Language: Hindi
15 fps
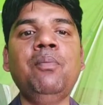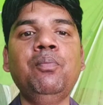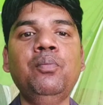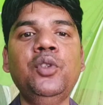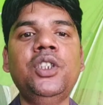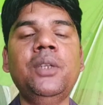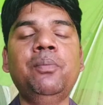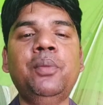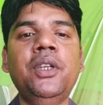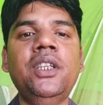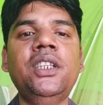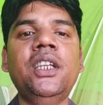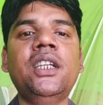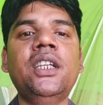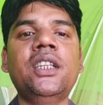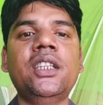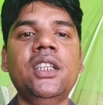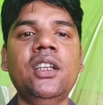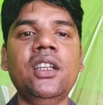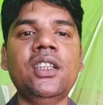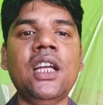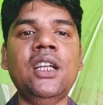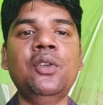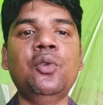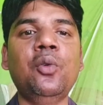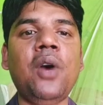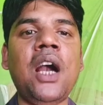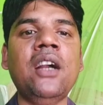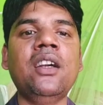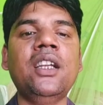आप मुझे फिर ये कि तेरह तारीख
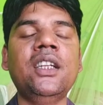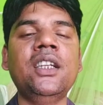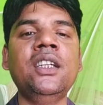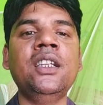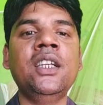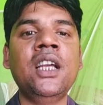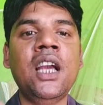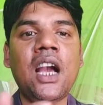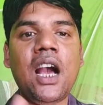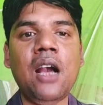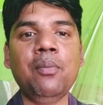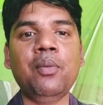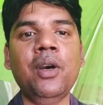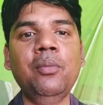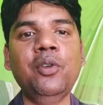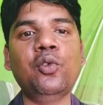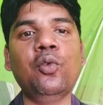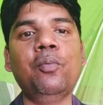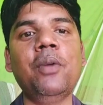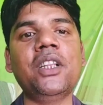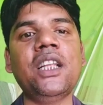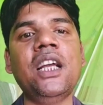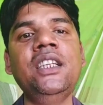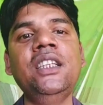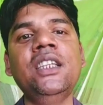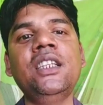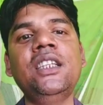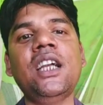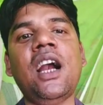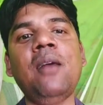को आकर के आप हमें को
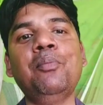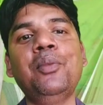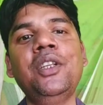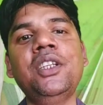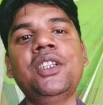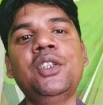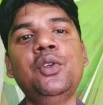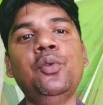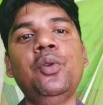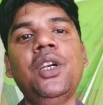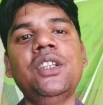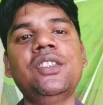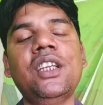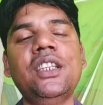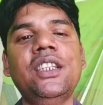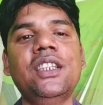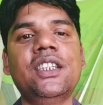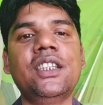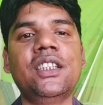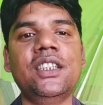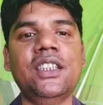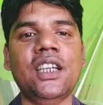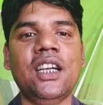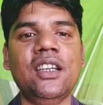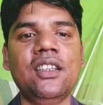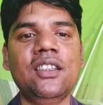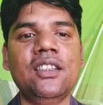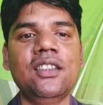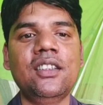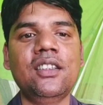बताइए कि आपने क्यों ऐसा ये कि किया
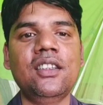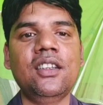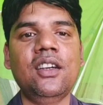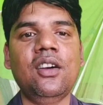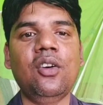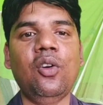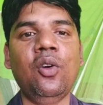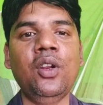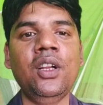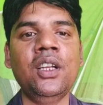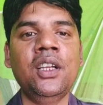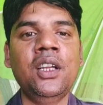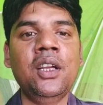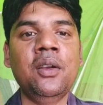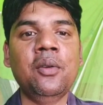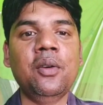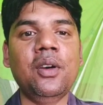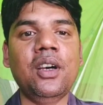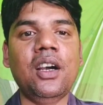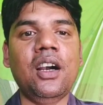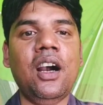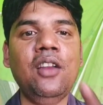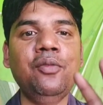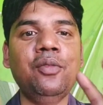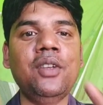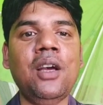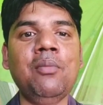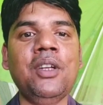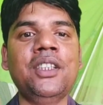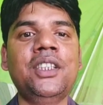और
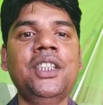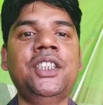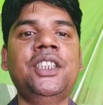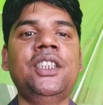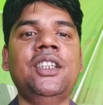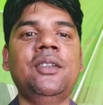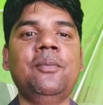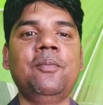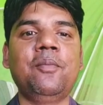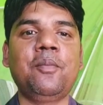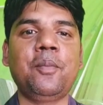हल्फनामा दीजिए